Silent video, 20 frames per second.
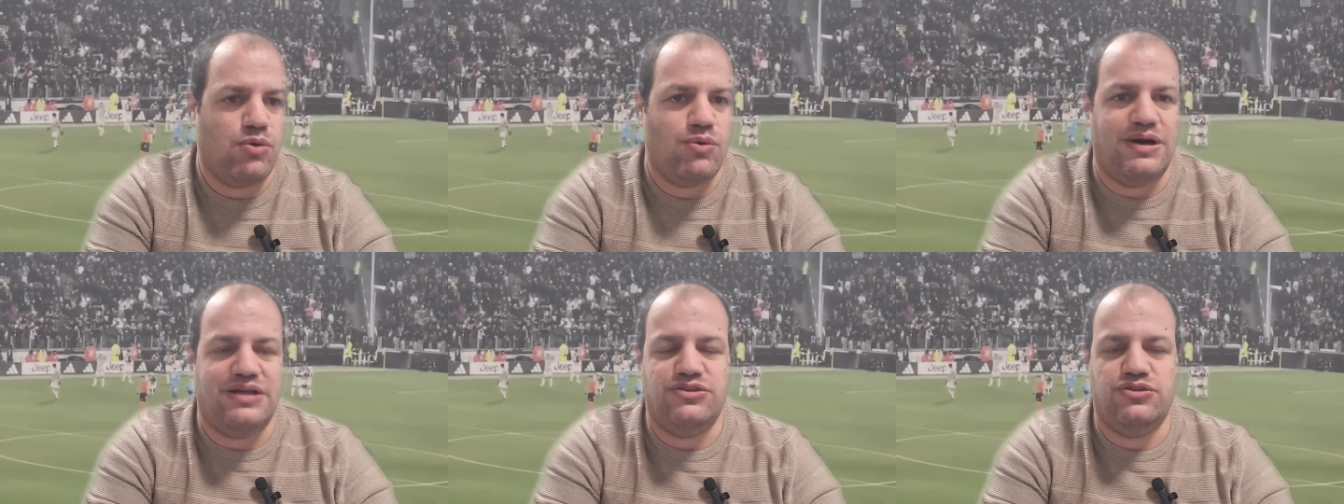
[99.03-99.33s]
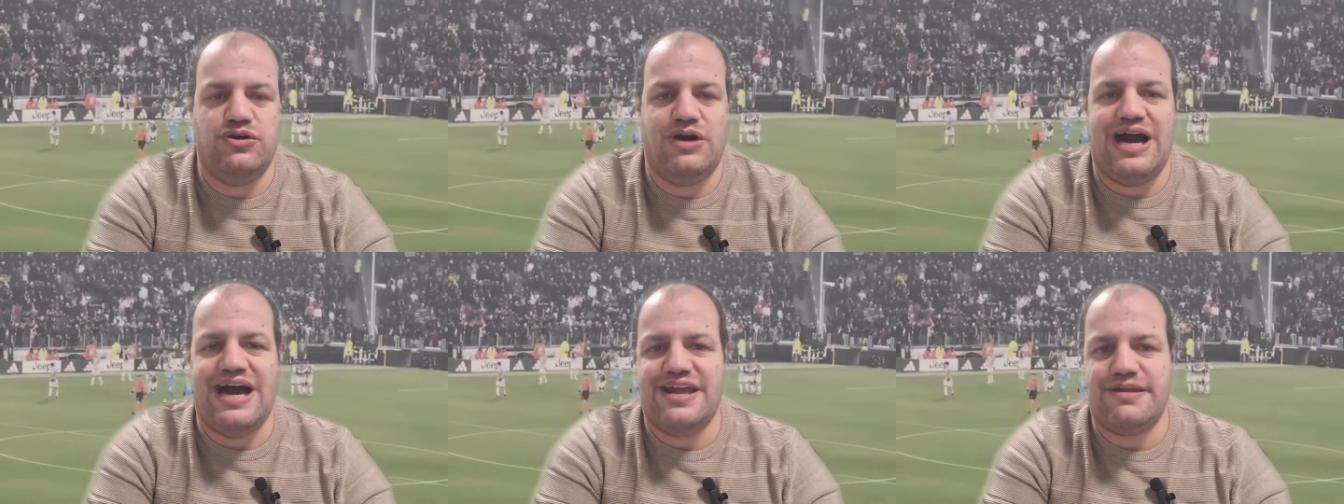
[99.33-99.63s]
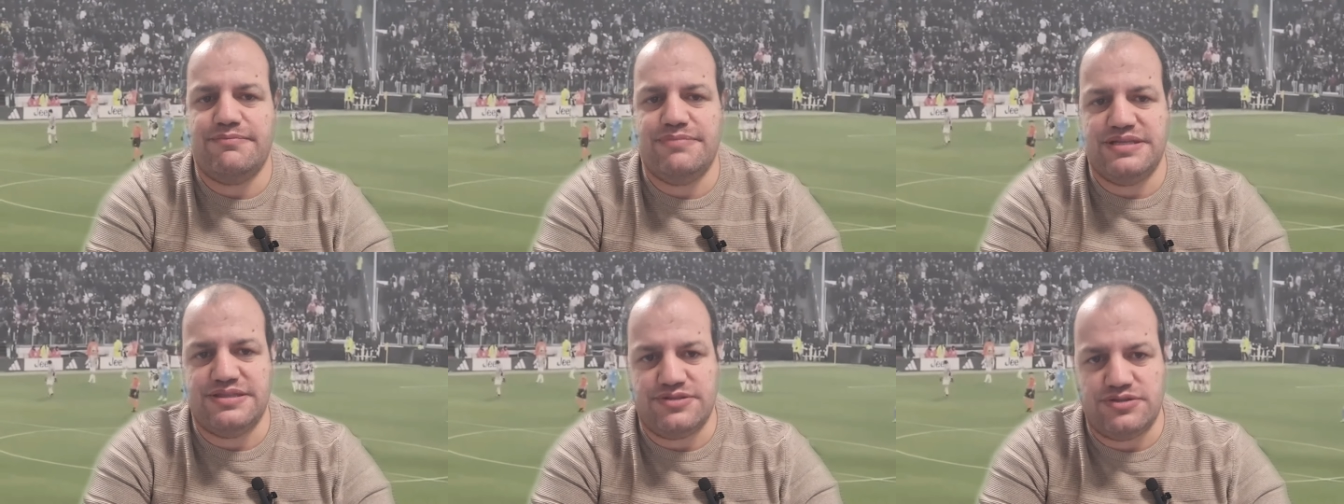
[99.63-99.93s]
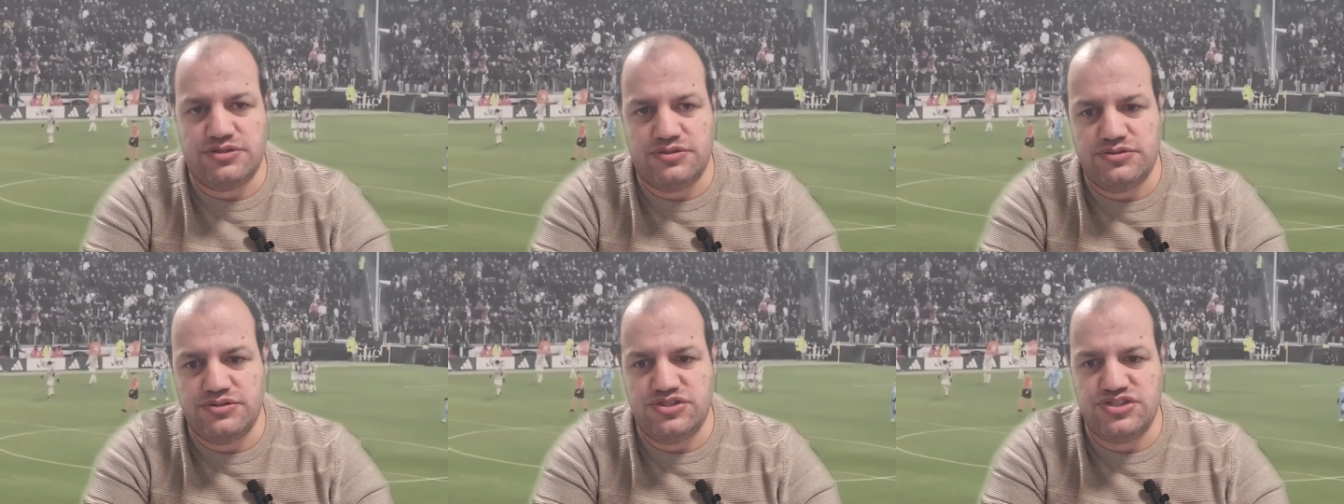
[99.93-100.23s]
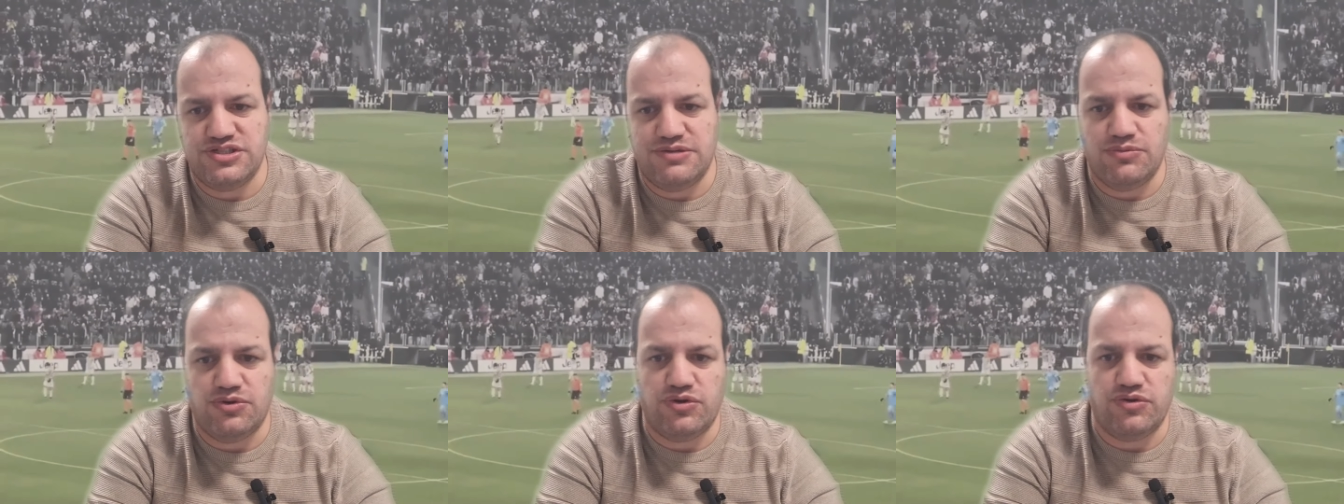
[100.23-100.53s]
quando arbitro,
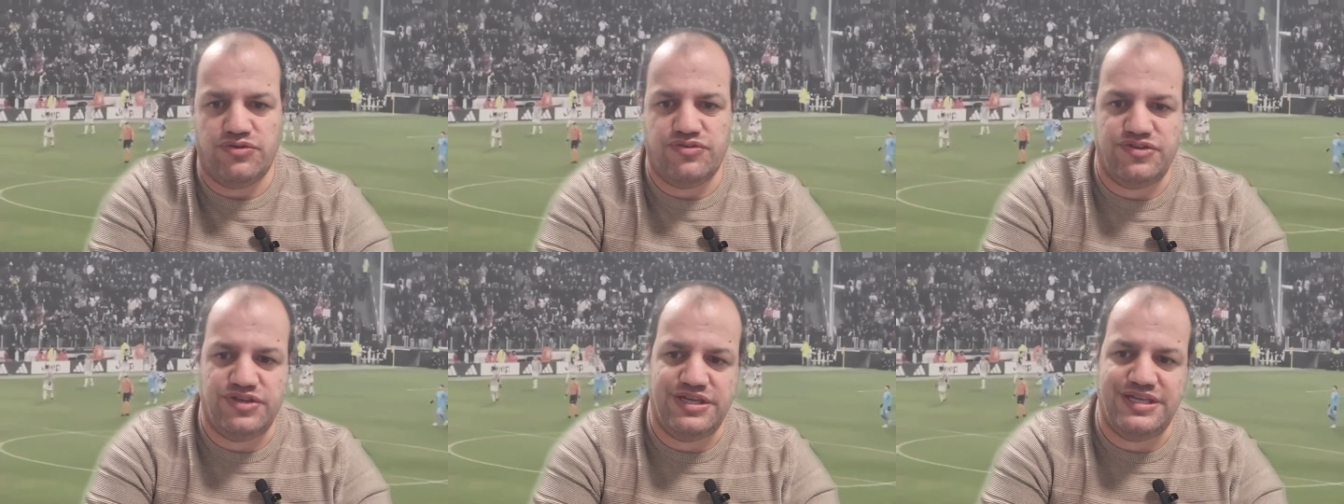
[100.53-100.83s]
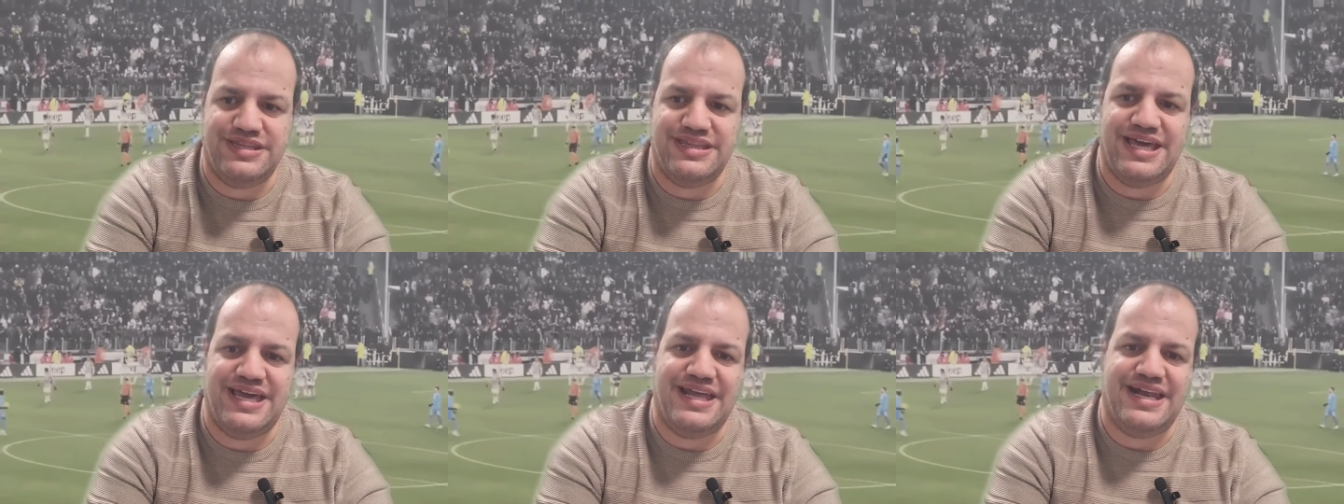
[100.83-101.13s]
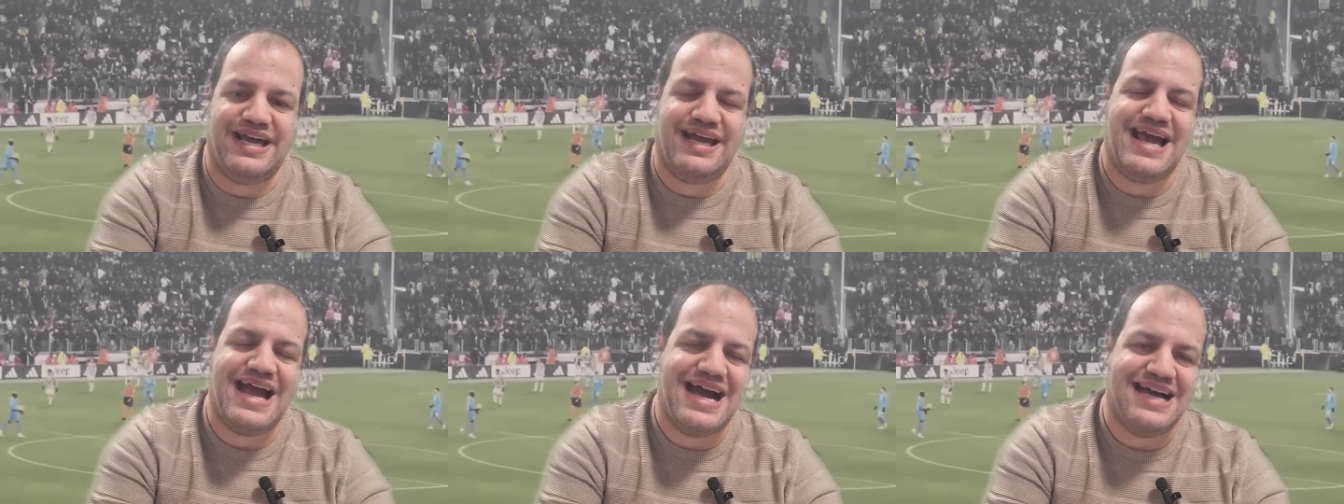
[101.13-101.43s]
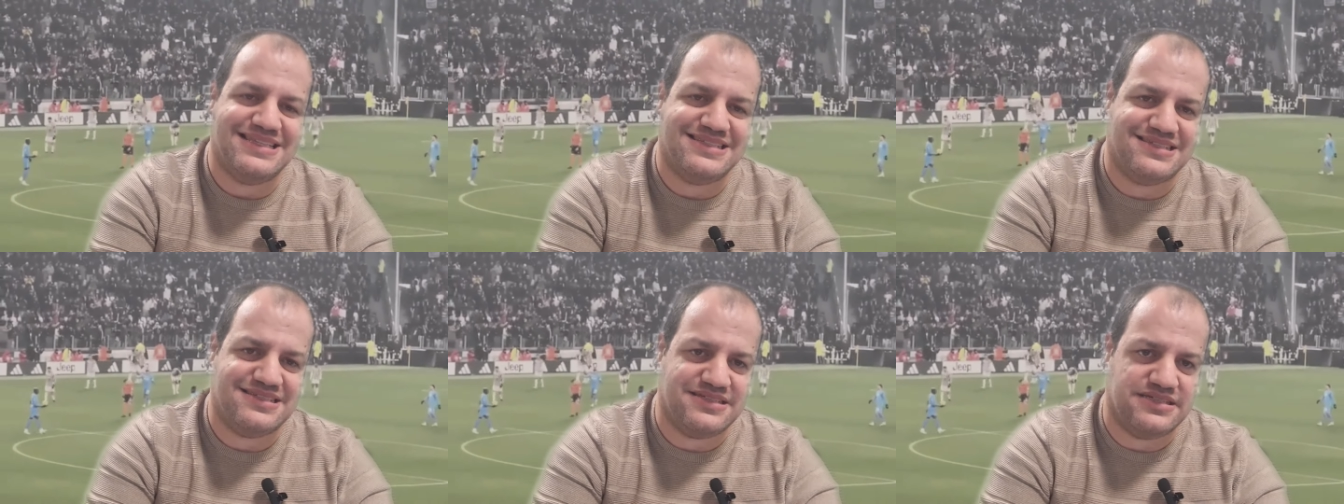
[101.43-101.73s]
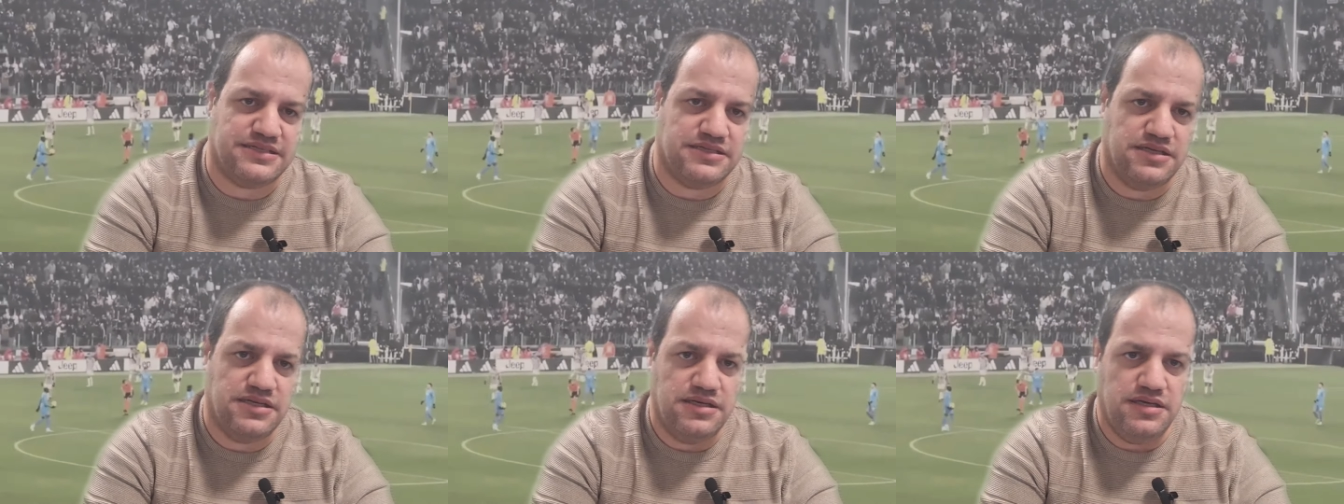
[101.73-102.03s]
diciamo così, dei
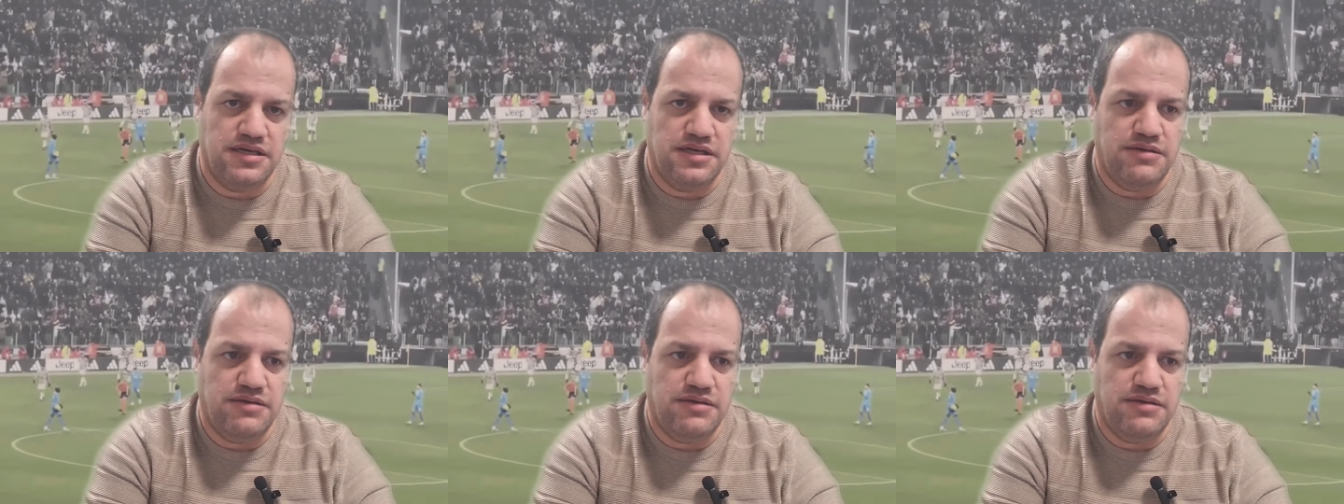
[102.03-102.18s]
ragazzi,